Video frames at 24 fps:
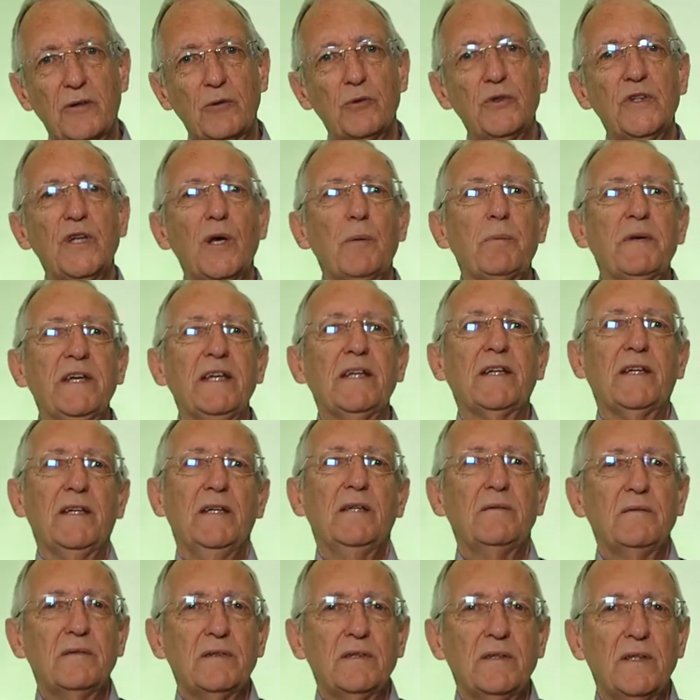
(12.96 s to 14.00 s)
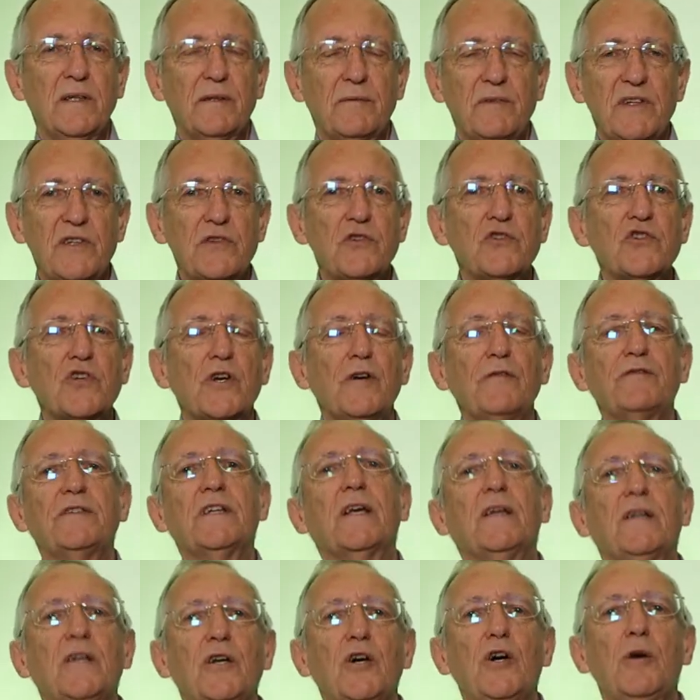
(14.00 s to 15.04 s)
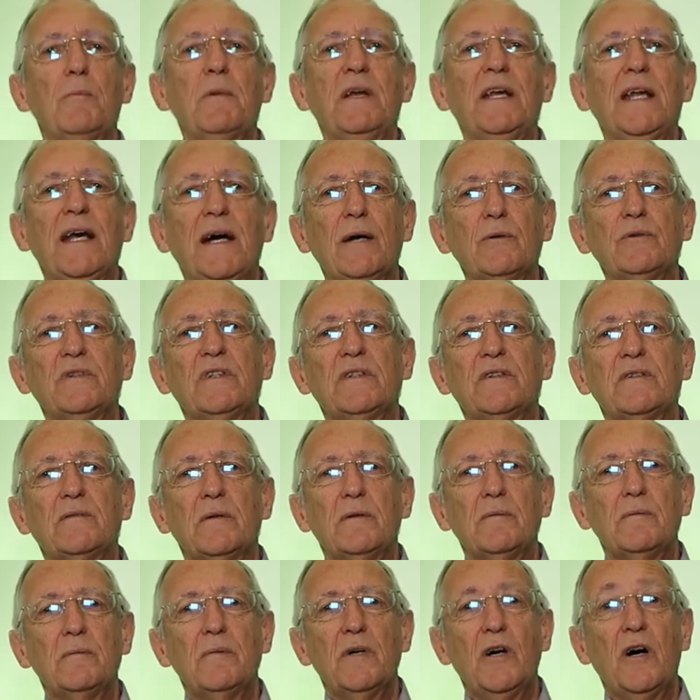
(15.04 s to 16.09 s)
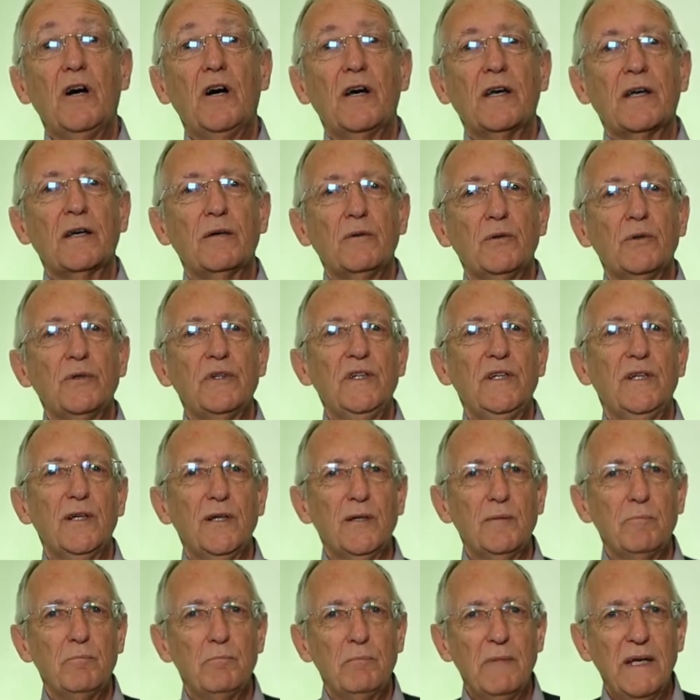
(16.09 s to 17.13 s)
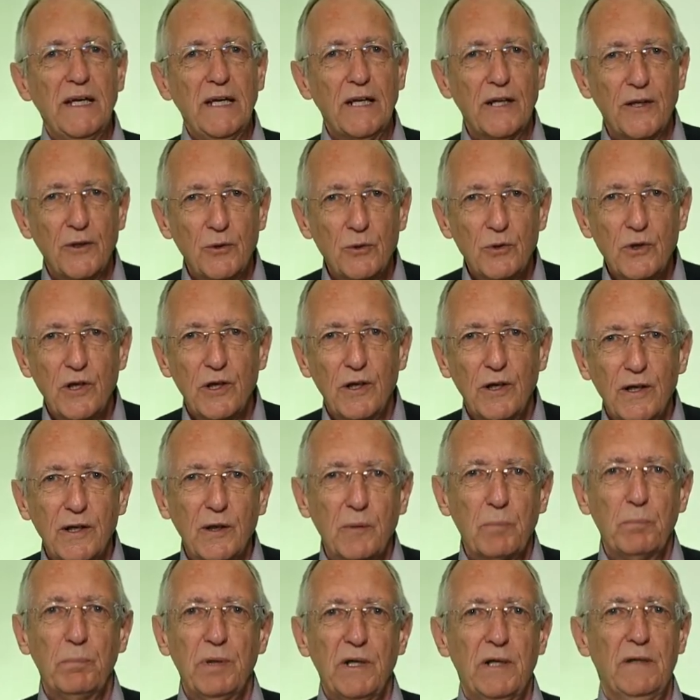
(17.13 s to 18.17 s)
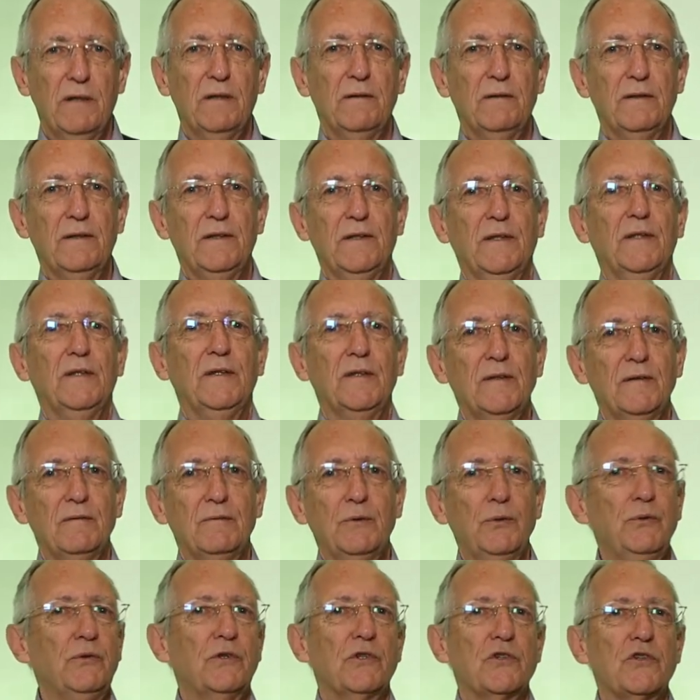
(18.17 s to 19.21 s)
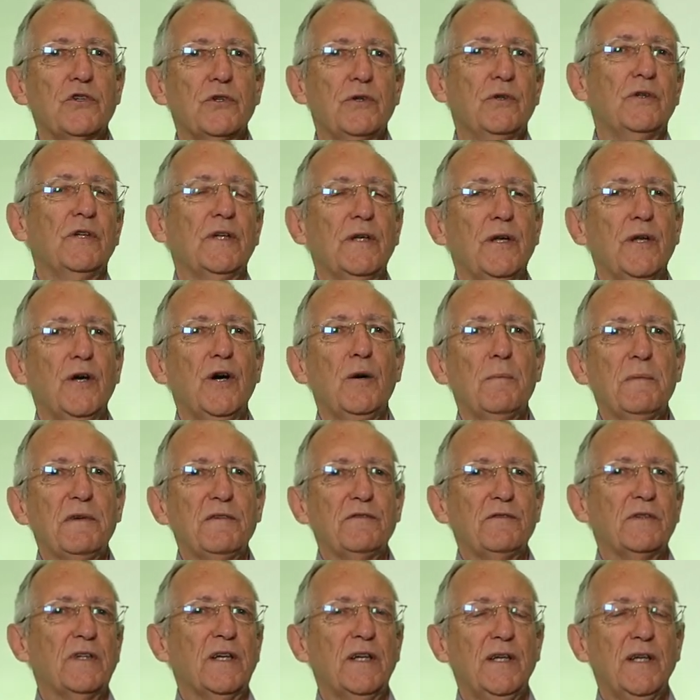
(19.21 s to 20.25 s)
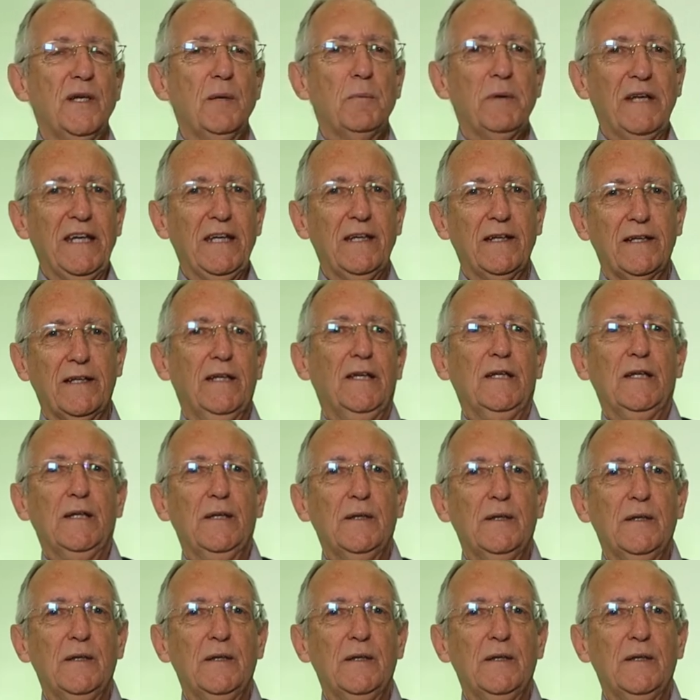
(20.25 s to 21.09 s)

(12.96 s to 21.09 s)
Aronia-Beere, der wissenschaftliche Name lautet Aronia melanocarpa. Wunderschöner Name für eine Beere.